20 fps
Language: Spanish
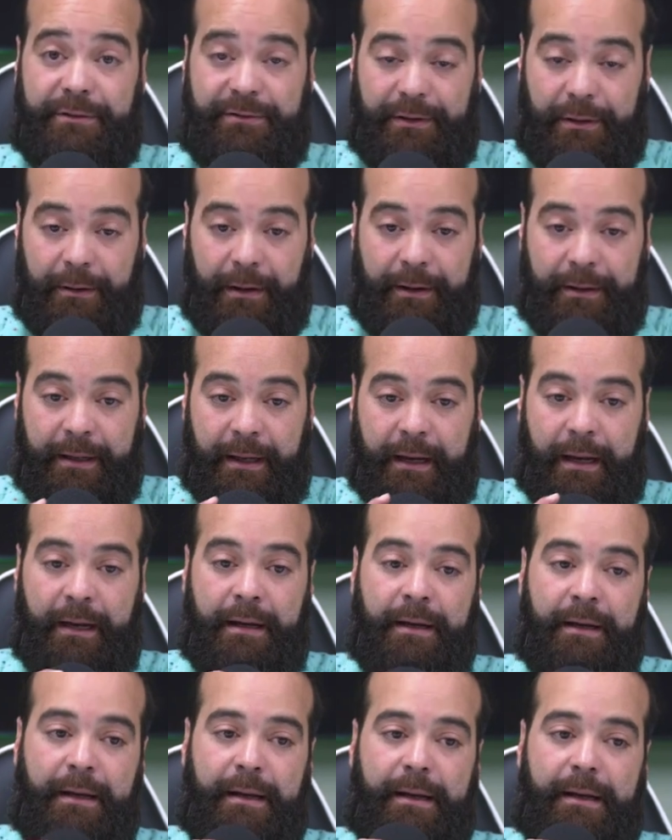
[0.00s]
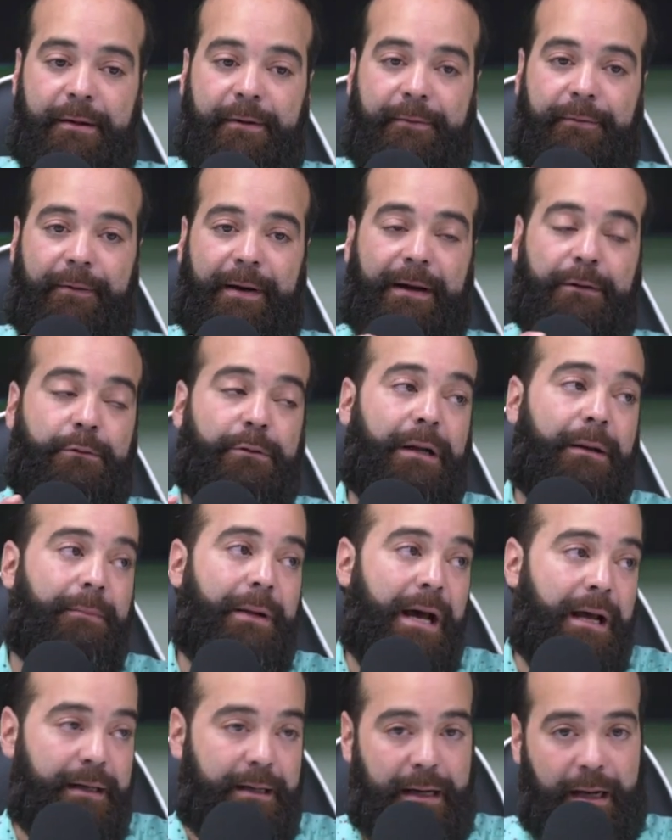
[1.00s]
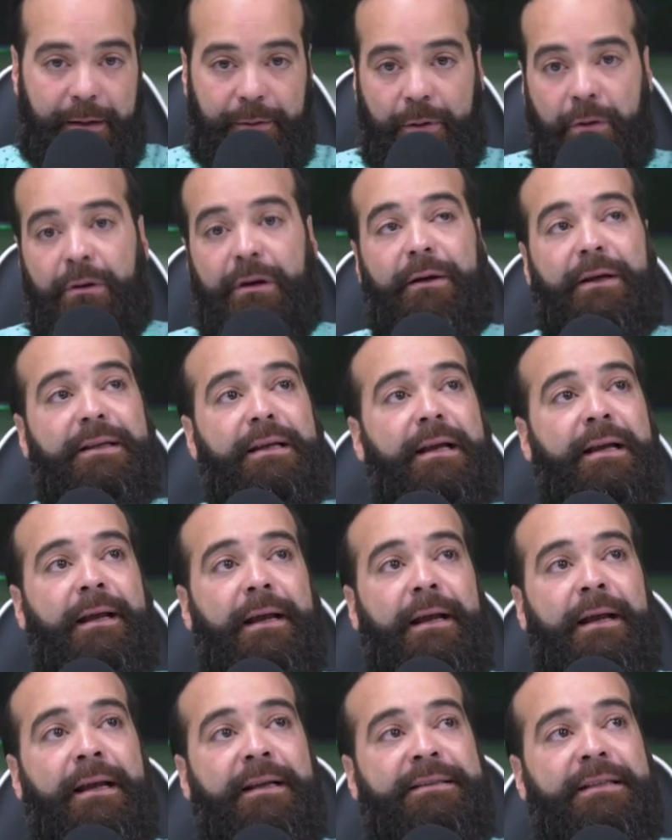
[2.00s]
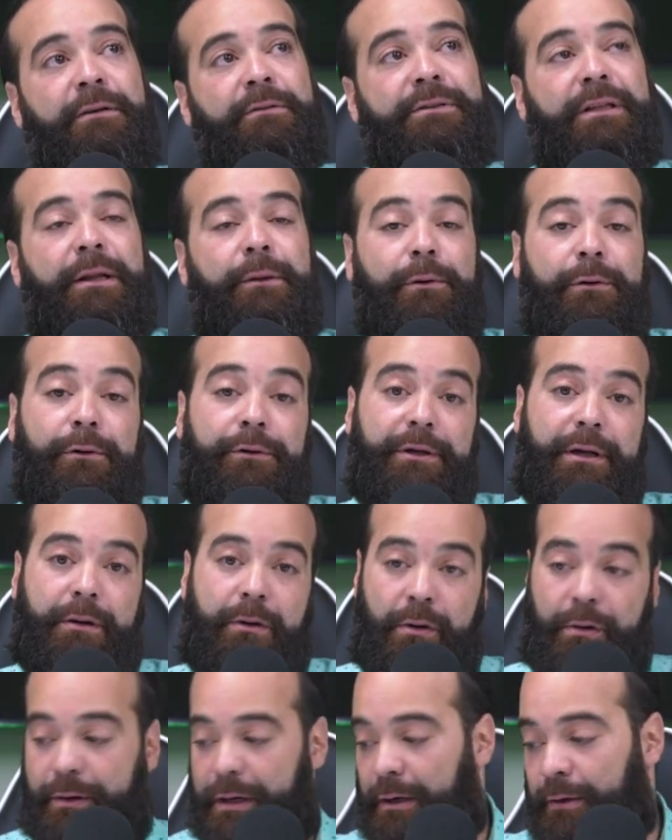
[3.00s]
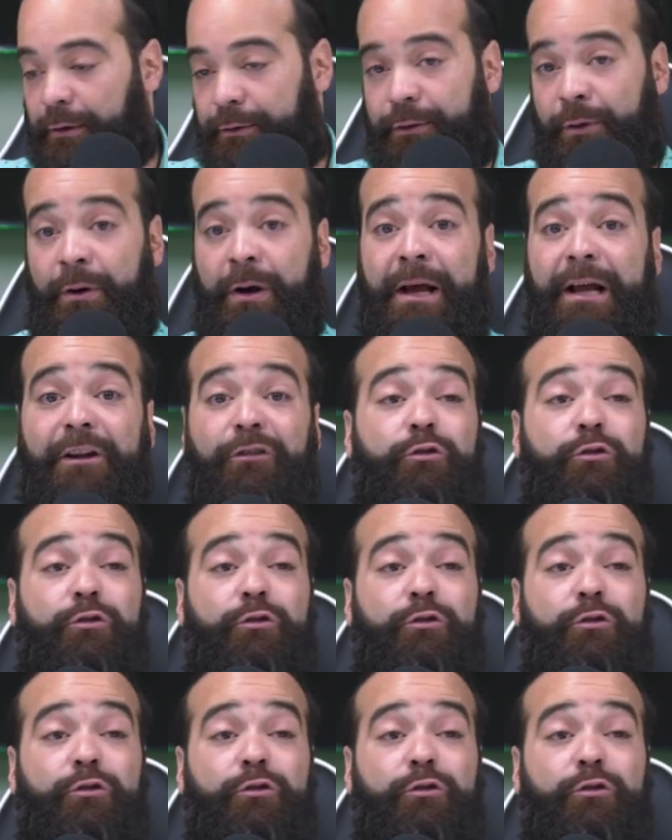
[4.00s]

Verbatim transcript: O sea, no era de que, falta una marca, no, que eh, ese contenedor no llegó, que el otro.